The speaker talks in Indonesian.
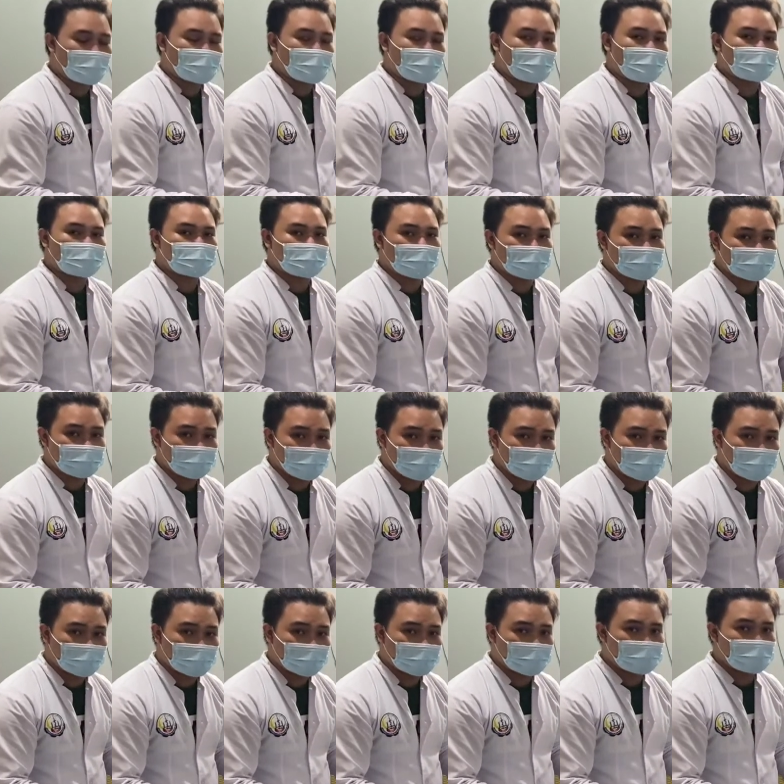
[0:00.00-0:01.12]
relaksasi
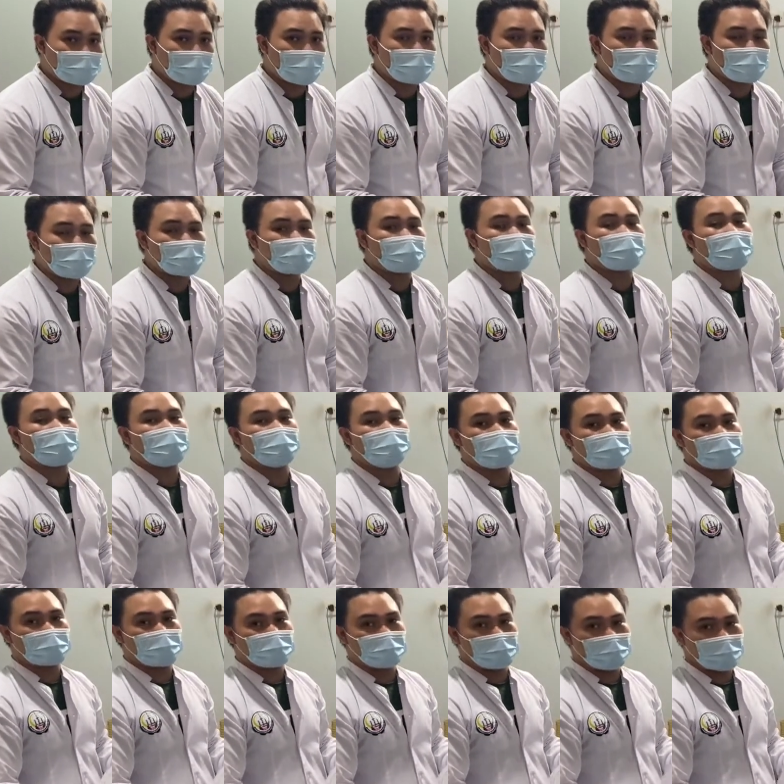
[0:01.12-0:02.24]
seperti saat melakukan
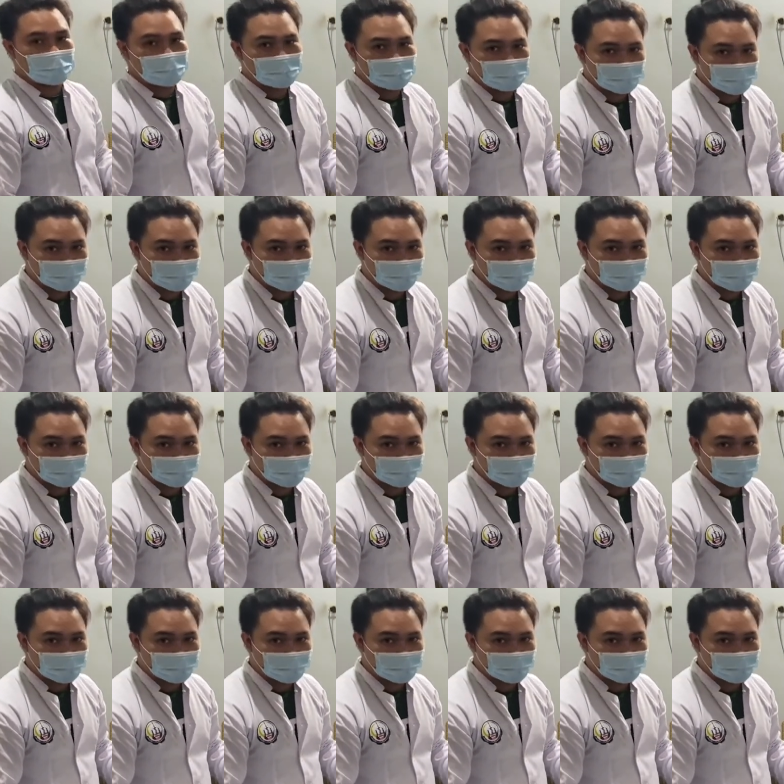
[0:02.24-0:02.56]
perkemihan.